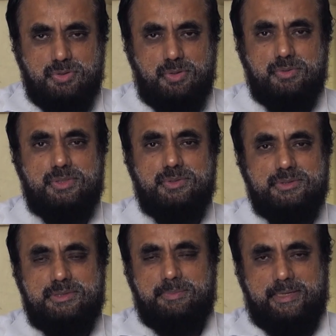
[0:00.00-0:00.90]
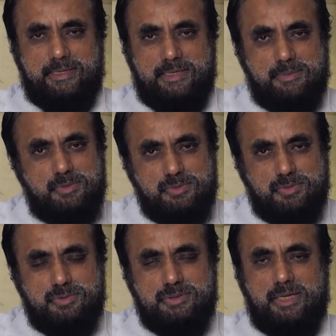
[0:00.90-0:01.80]
কখনই হইতে পারে না এমন
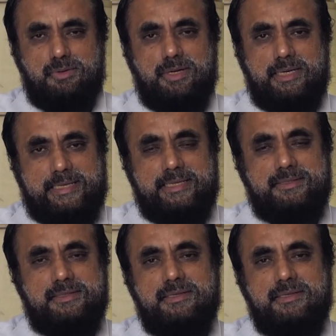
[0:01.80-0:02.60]
কোনো ধারণা নেই